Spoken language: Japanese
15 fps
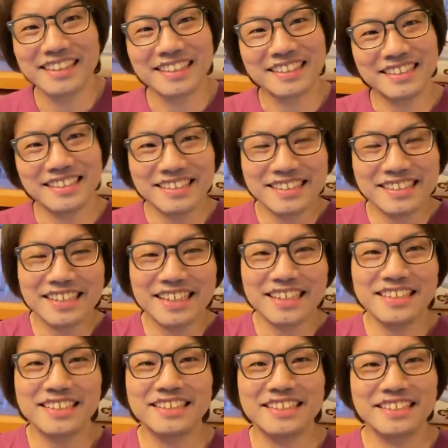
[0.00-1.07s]
聞いて
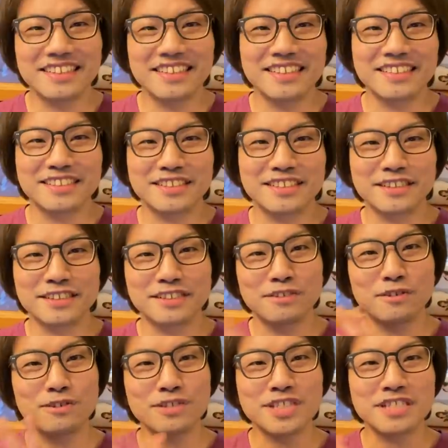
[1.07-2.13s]
いってす
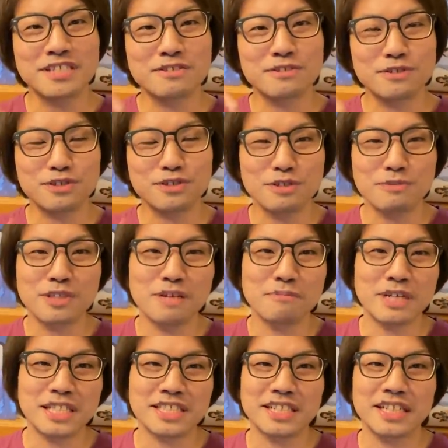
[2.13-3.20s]
ごくシンクロする意味では
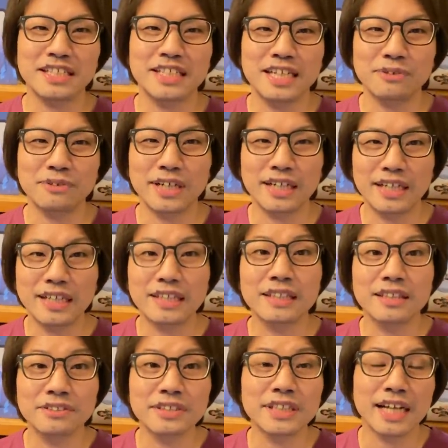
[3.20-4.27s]
間違いないのかななん
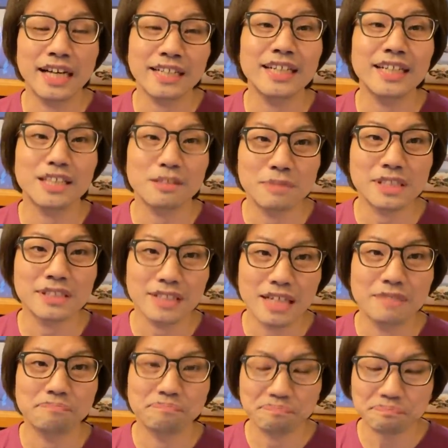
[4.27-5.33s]
ていうふうに考えています
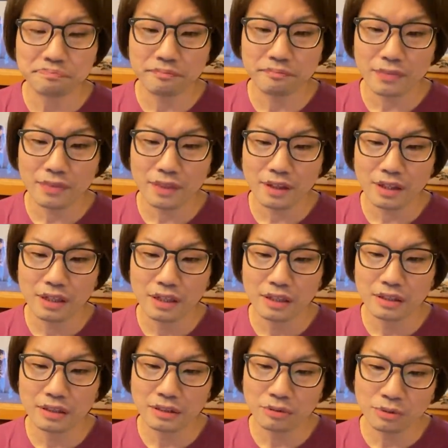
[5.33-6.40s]
ね。
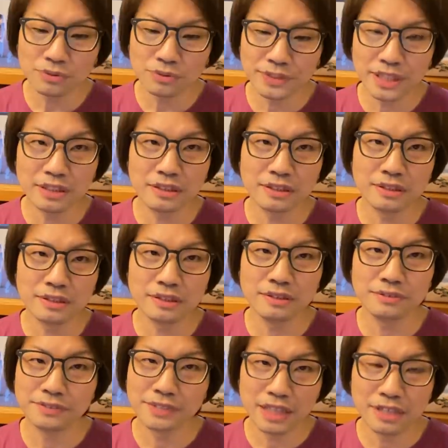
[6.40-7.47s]
このふた
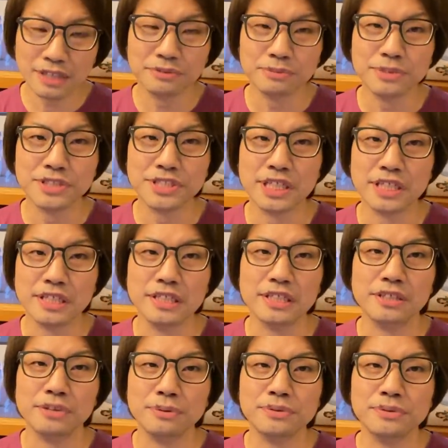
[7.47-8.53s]
つ、ふたりのミュージシャン
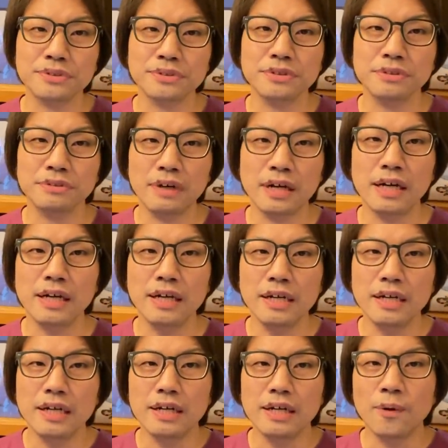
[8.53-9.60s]
に共通するのは、
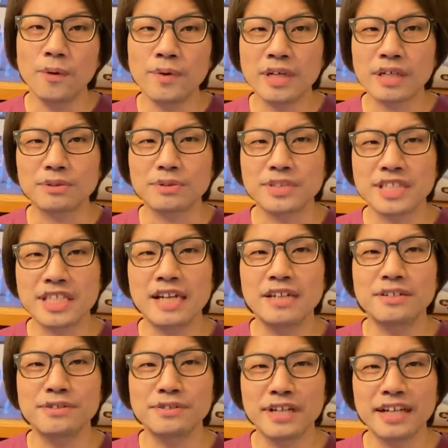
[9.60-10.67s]
音楽の
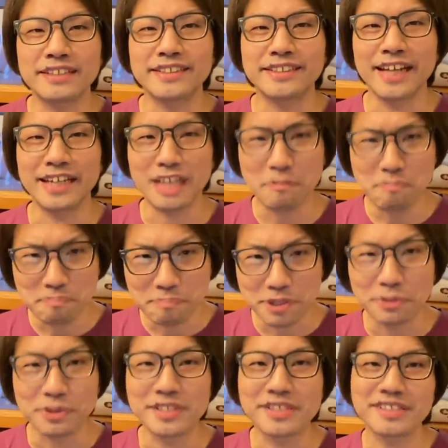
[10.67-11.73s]
ジャンルがだだっ
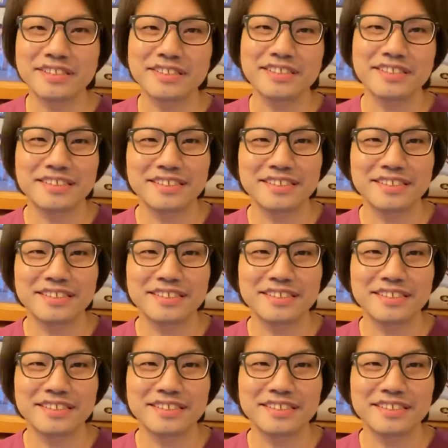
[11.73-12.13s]
広いです